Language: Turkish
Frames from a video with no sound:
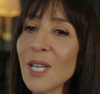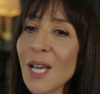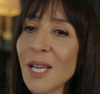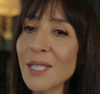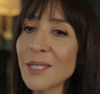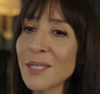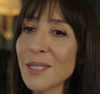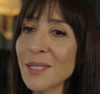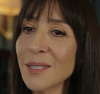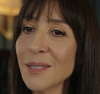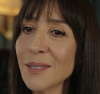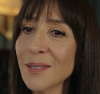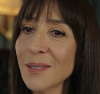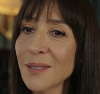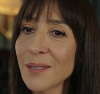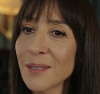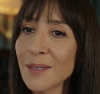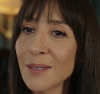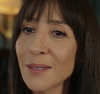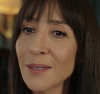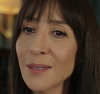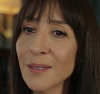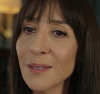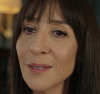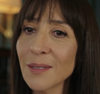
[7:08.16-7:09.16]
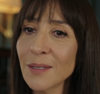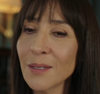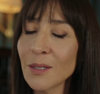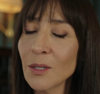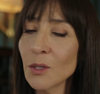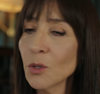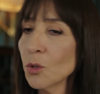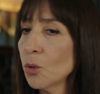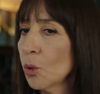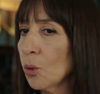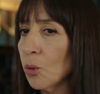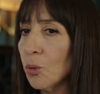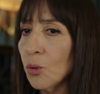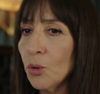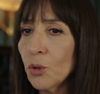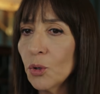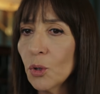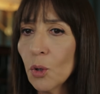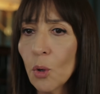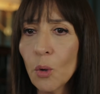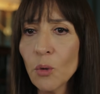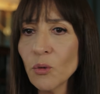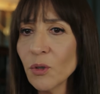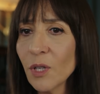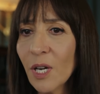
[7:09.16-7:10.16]
gelsin.
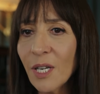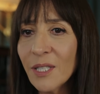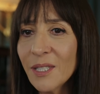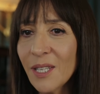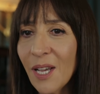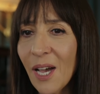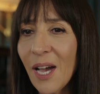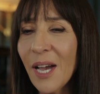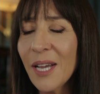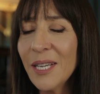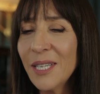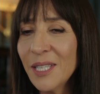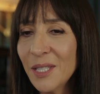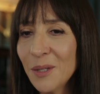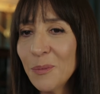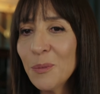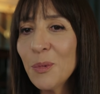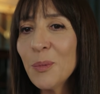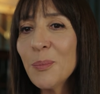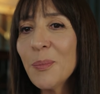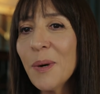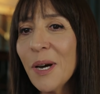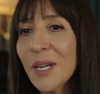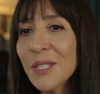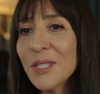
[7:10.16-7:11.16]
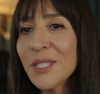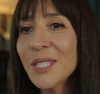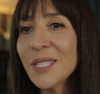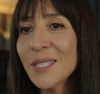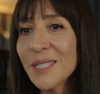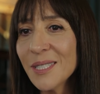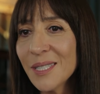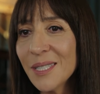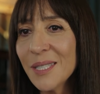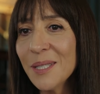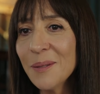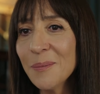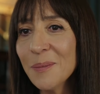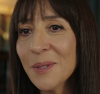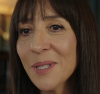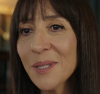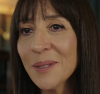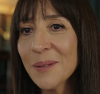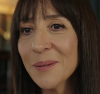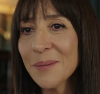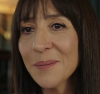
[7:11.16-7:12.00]
Sonuçta onlar da ailenin bir parçası değil mi?